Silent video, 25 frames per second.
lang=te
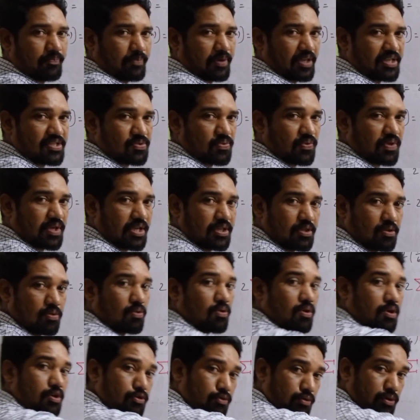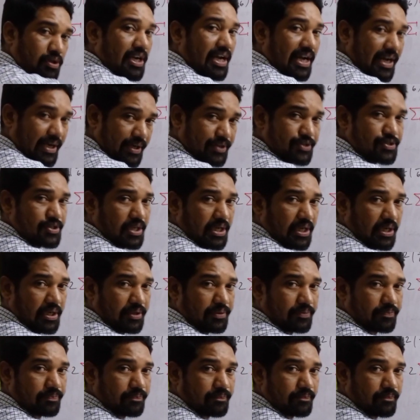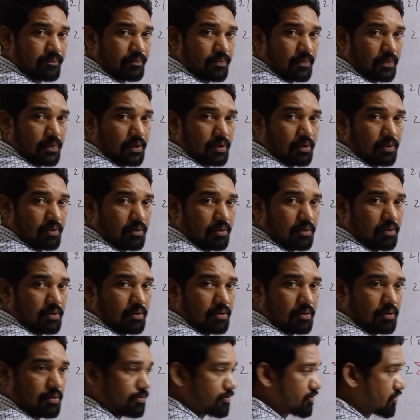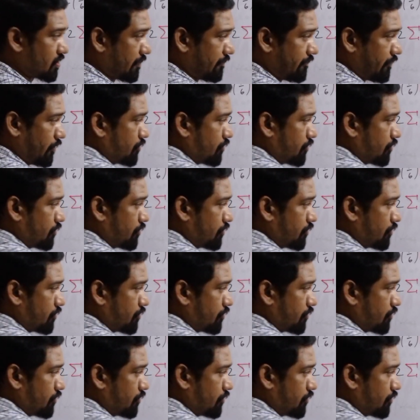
ప్లస్ వన్ అయితే ఒక యూనిట్ యాడ్ చేయాలి స్టెప్